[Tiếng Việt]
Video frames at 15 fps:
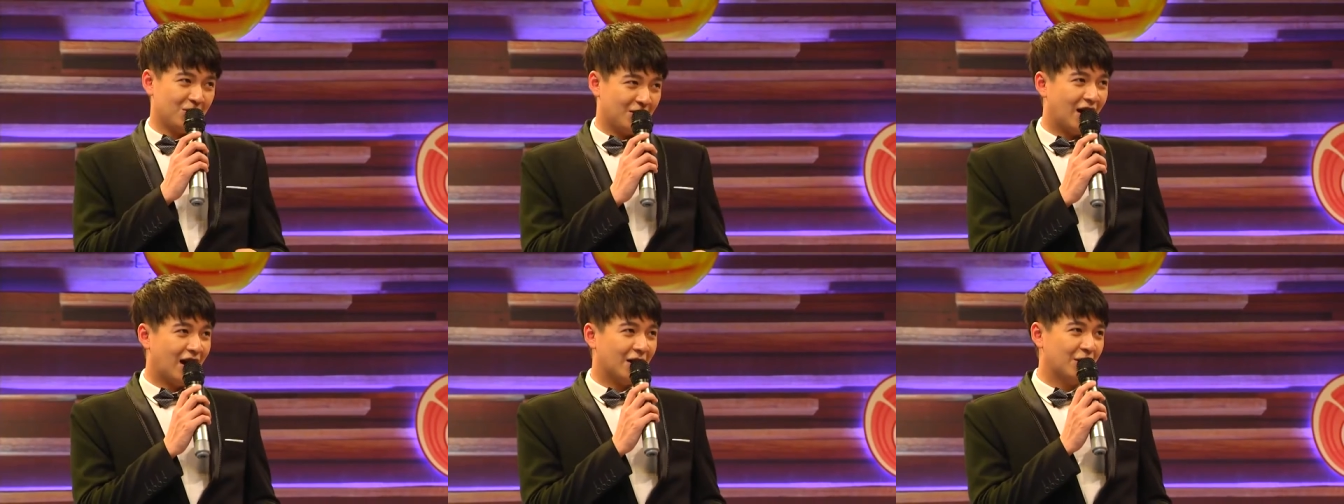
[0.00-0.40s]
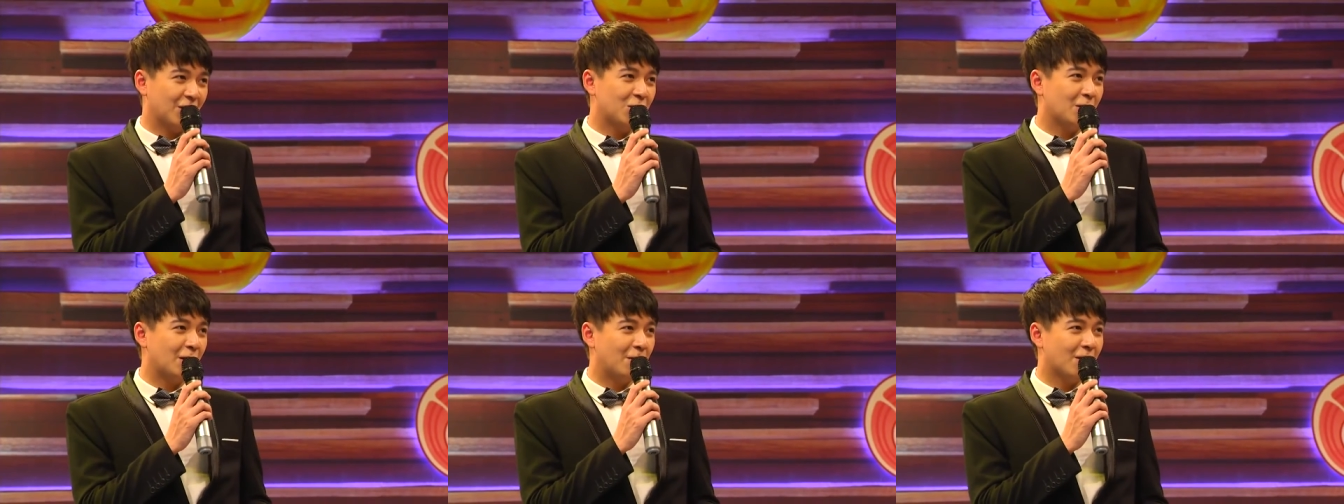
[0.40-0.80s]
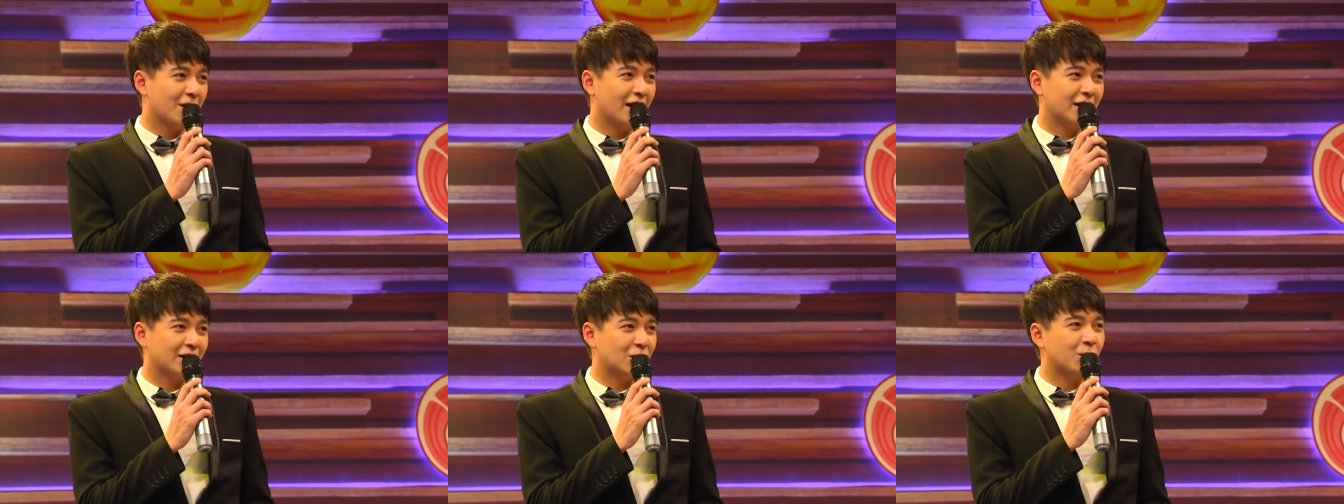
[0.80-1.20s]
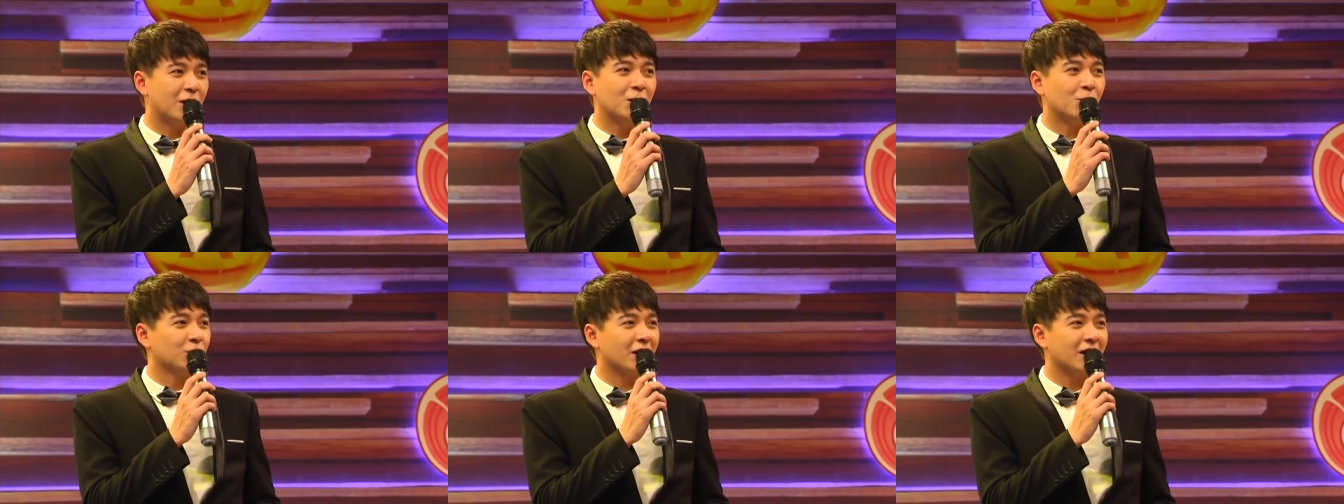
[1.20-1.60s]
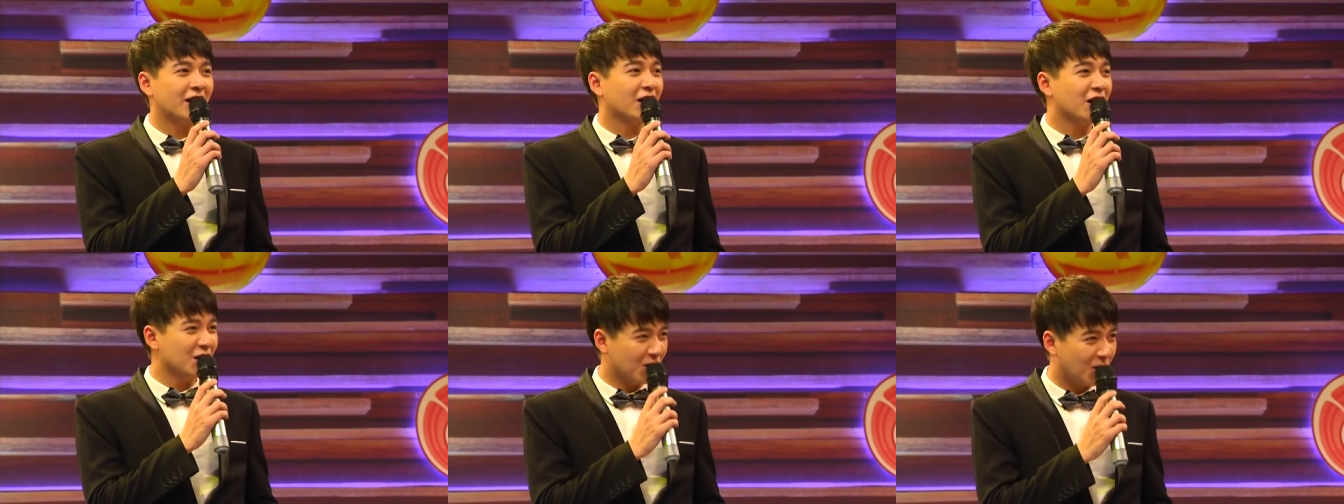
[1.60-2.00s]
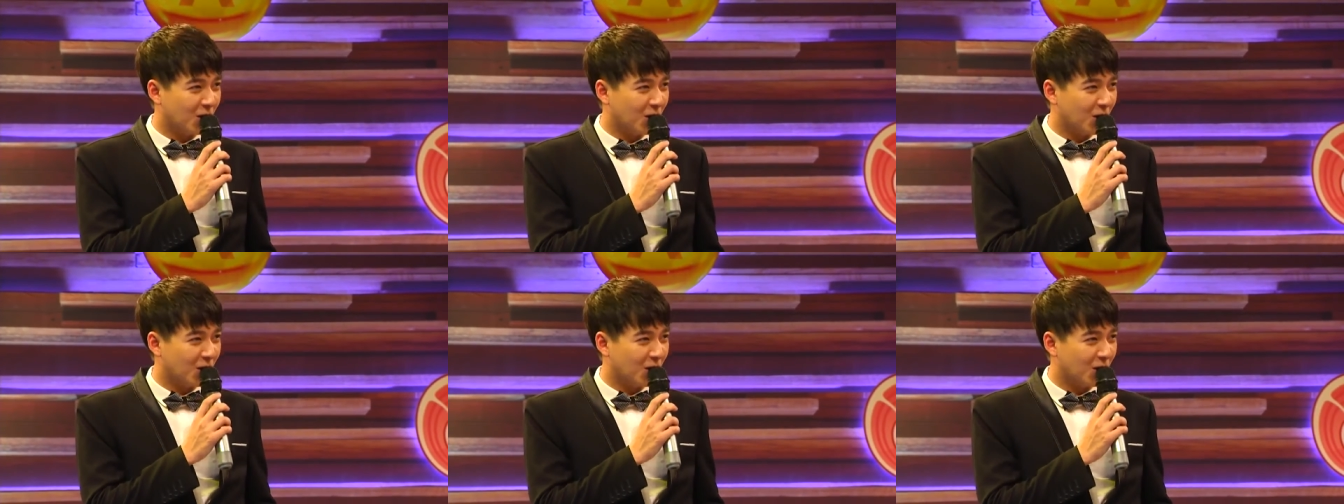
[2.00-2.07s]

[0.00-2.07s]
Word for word: dạ nói chung là món này tiêu chí đầu tiên là rớt